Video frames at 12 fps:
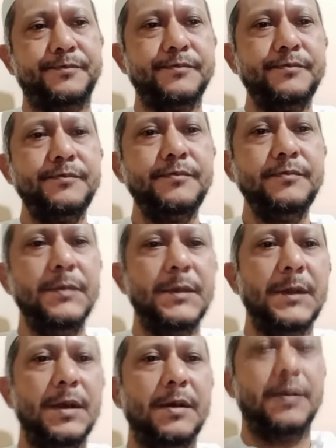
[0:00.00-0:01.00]

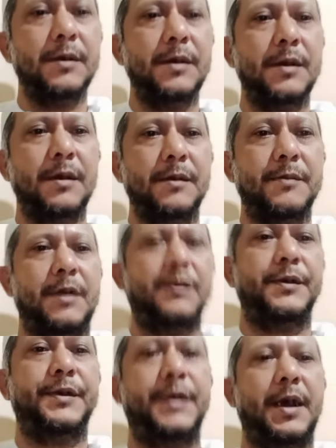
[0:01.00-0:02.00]
Al-yakinu imanu
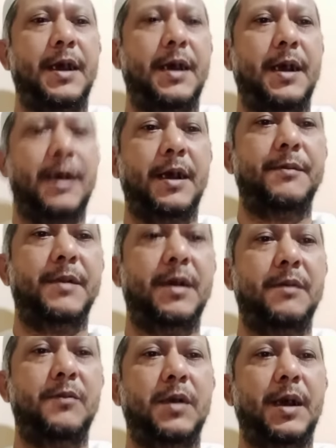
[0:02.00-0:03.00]
kuluhu
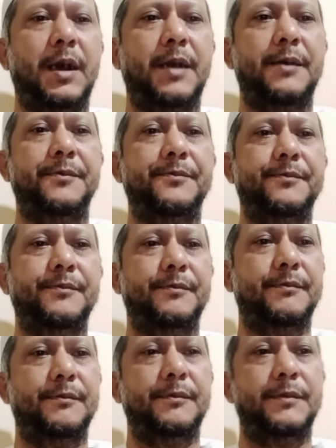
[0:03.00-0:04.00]
Jadi keyakinan
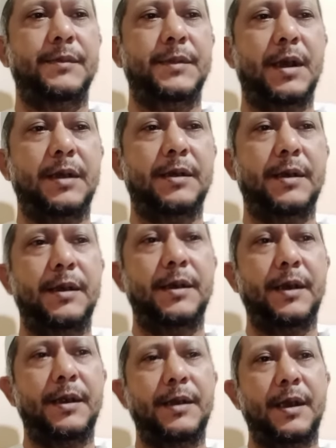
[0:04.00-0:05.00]
itu adalah
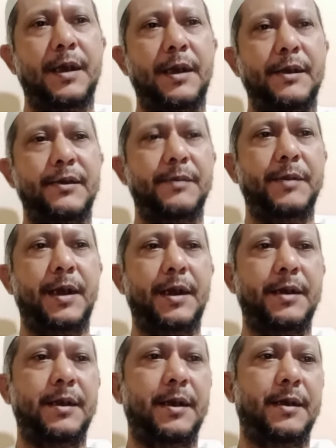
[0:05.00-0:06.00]
keseluruhan
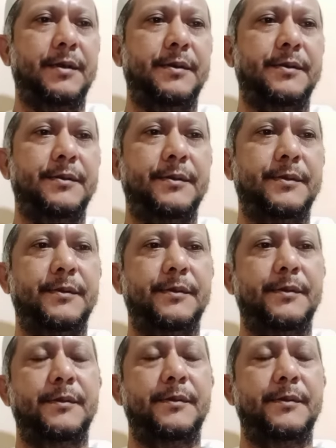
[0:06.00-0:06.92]
dari iman